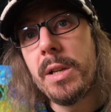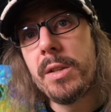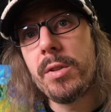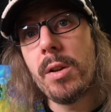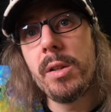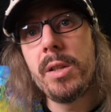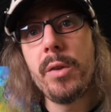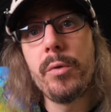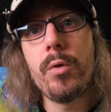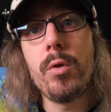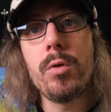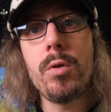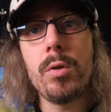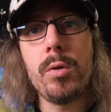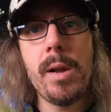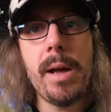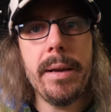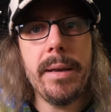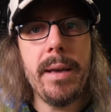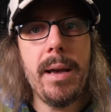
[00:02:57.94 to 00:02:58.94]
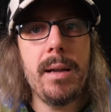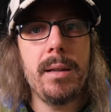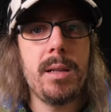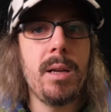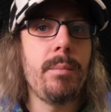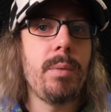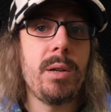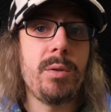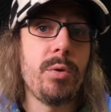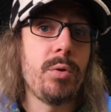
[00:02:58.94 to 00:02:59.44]
les seuls qui font encore de l'arcade,
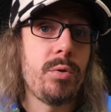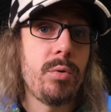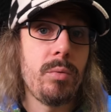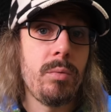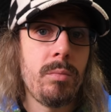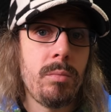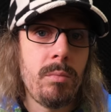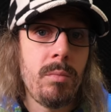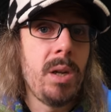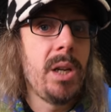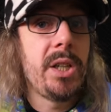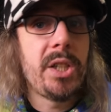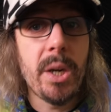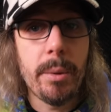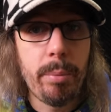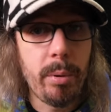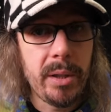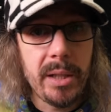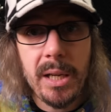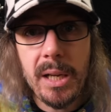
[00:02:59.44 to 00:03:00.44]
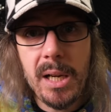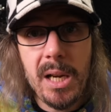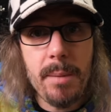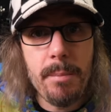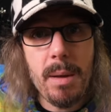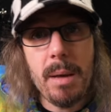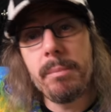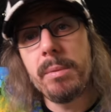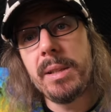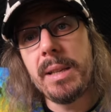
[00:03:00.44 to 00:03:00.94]
eh ben, ce sont les Japonais, les
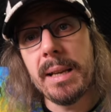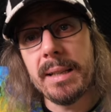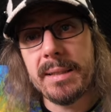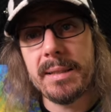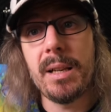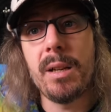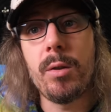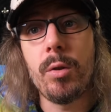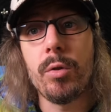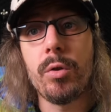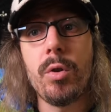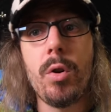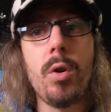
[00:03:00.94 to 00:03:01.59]
mêmes qui a 50